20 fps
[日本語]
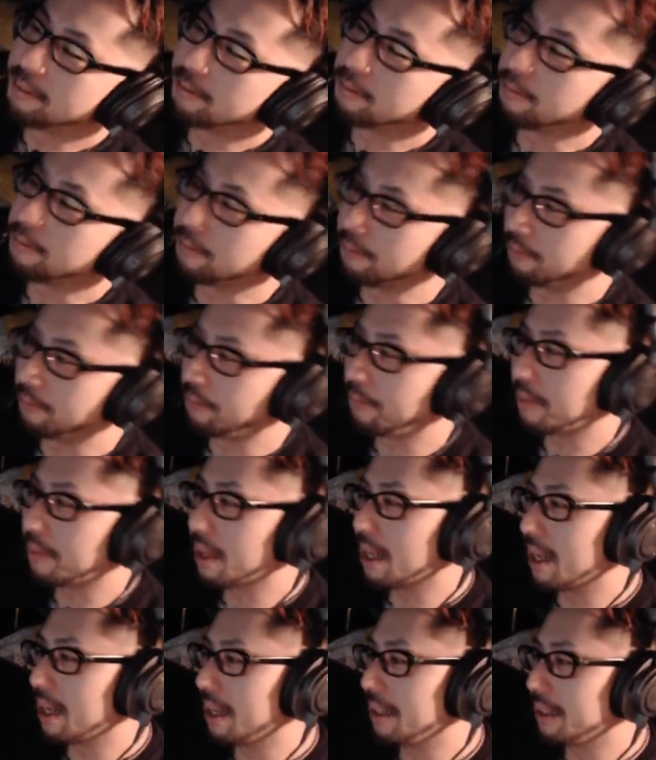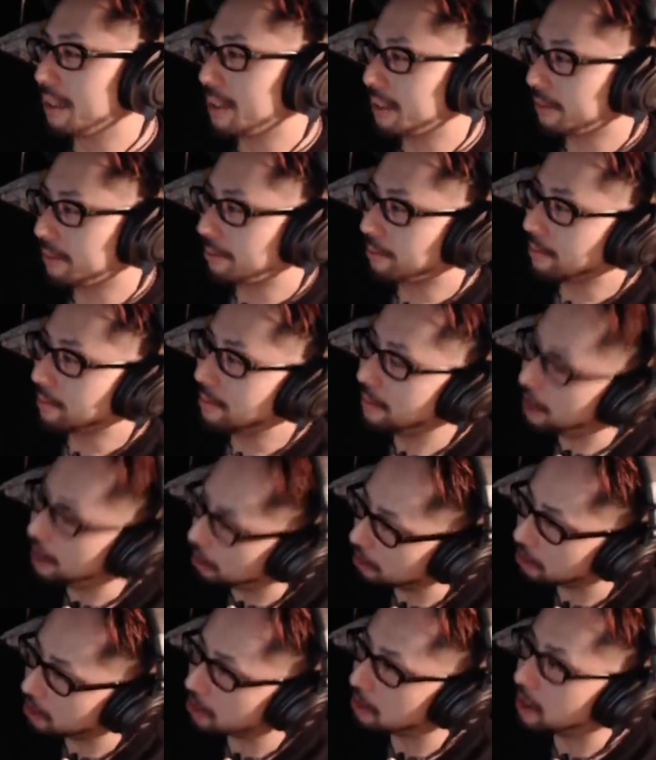うん、よ
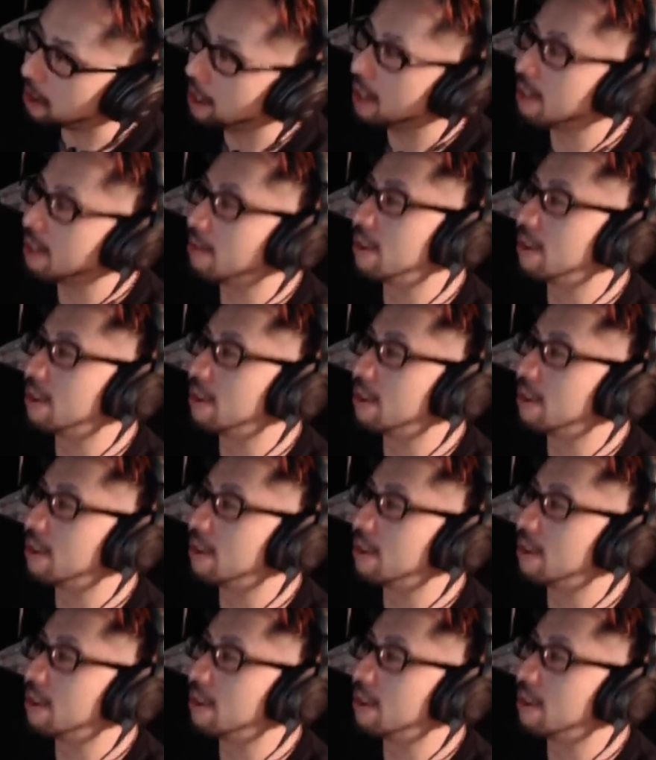ろしくお願いし